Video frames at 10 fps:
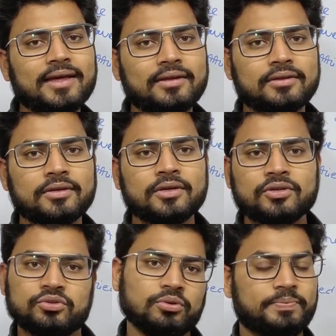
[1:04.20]
है
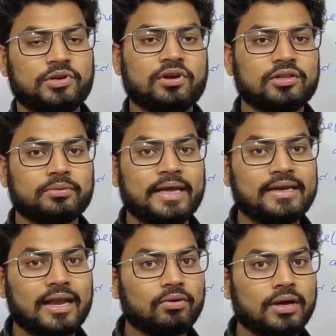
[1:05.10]
तो पेट्रोल तो मैं
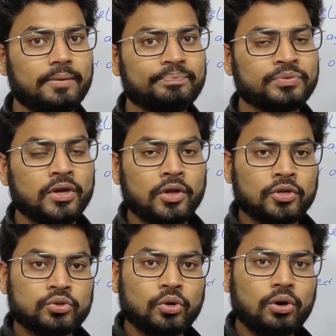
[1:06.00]
ही डलाऊँगा
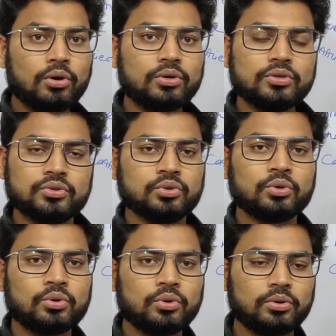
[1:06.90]
तो
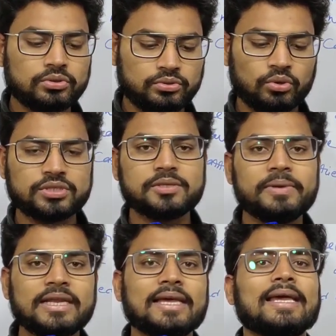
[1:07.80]
दोनों दोस्त
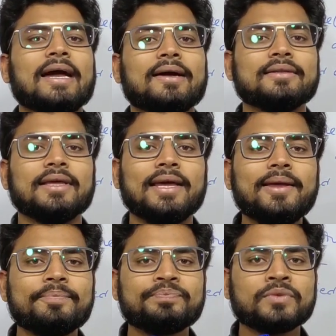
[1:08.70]
मिल क्या करते
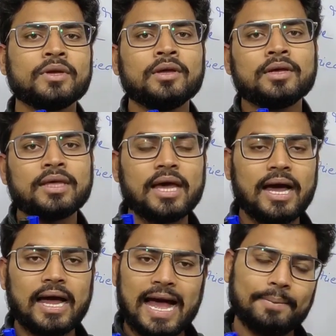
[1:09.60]
हैं
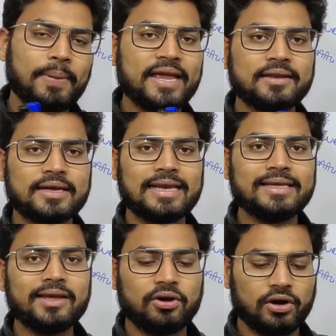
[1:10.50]
आप बाइक
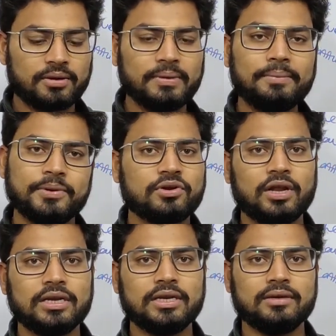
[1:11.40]
निकालिए और मैं
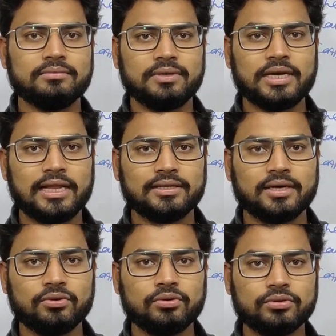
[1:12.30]
पेट्रोल
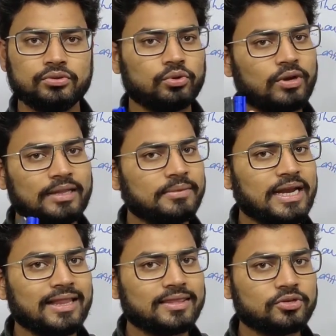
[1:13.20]
निकालता हूँ दोनों आदमी
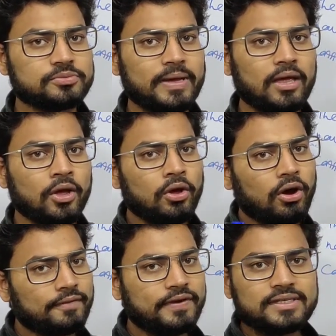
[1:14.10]
डालते हैं उसमें
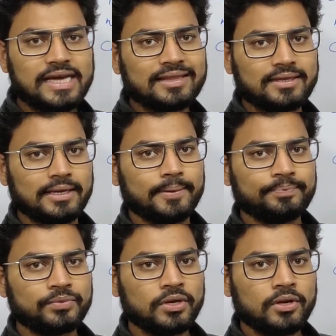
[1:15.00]
और फिर जाते हैं